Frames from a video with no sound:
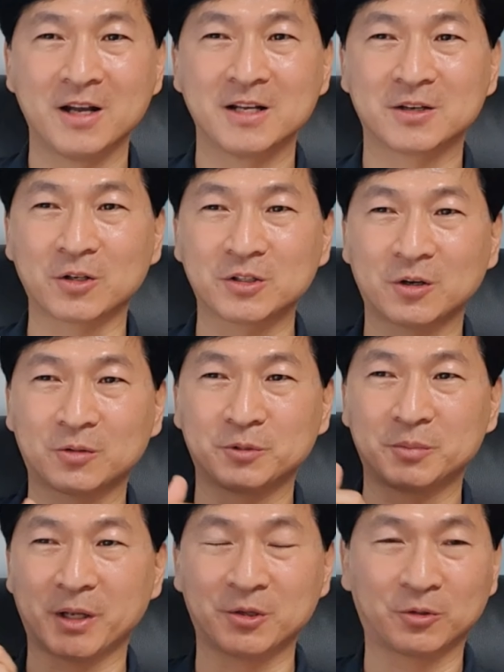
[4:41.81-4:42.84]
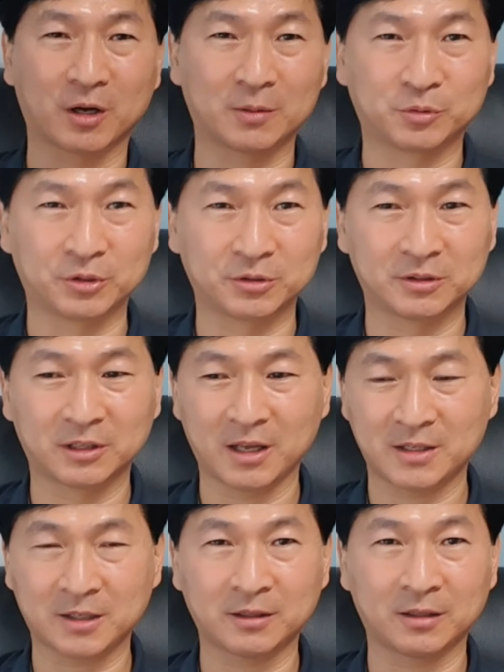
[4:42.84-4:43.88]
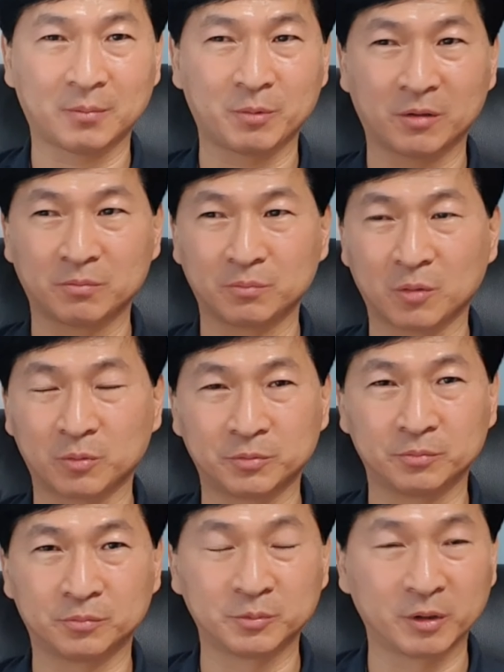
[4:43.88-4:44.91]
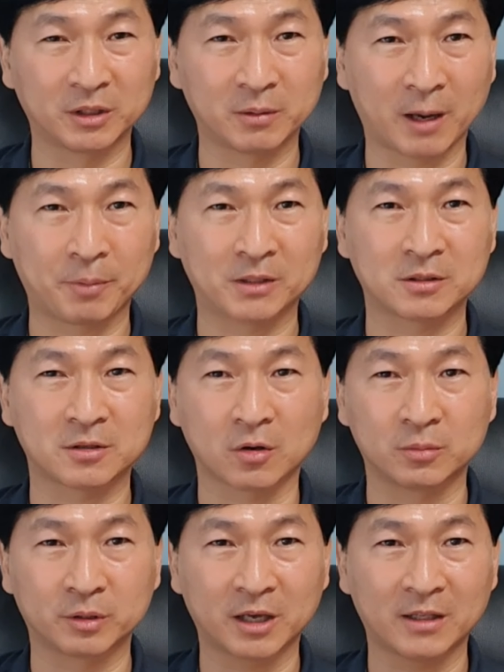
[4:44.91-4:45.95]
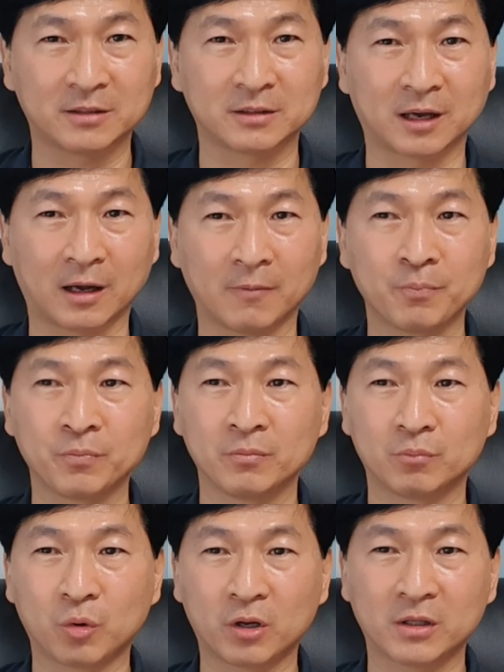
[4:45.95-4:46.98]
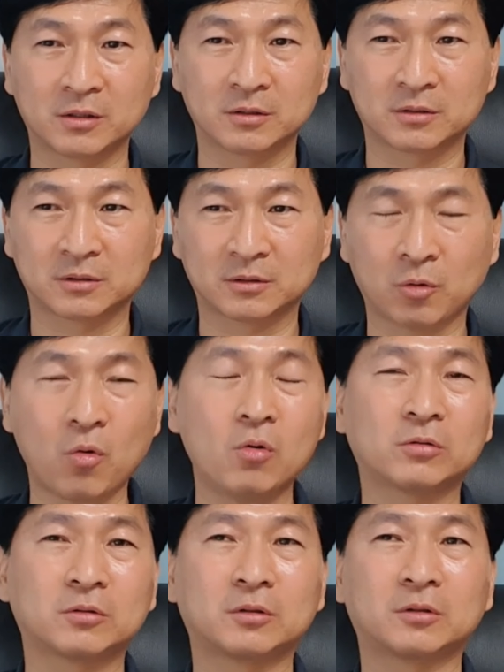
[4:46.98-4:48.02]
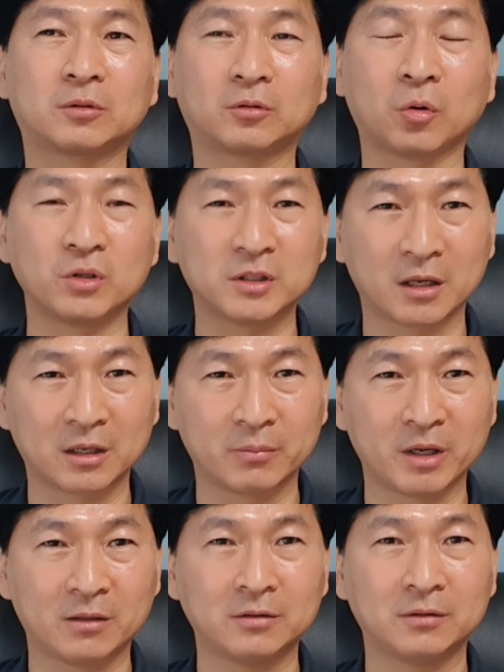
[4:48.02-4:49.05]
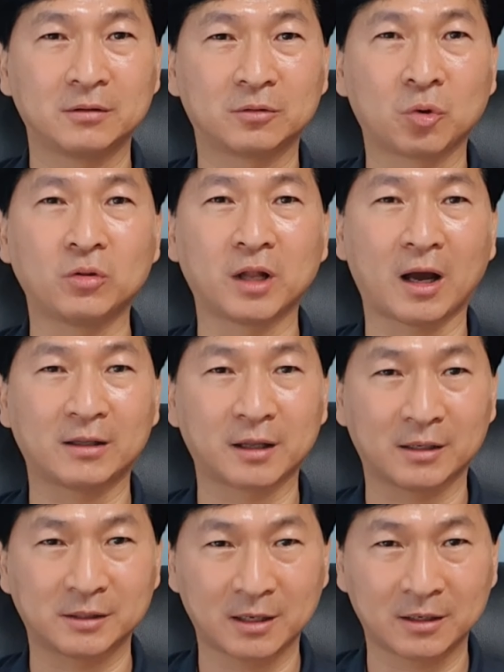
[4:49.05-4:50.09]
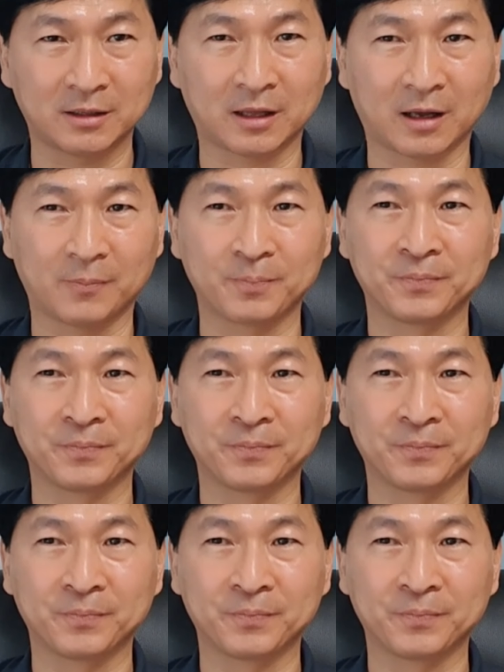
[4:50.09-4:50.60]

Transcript: 정기 적금을 몇 년 동안 부었는데 차 때 되면 뭐 부모님이 아파서 저금을 깨든가 뭘 해서 꼭 돈이 생기면 돈 나갈 때가 생긴다.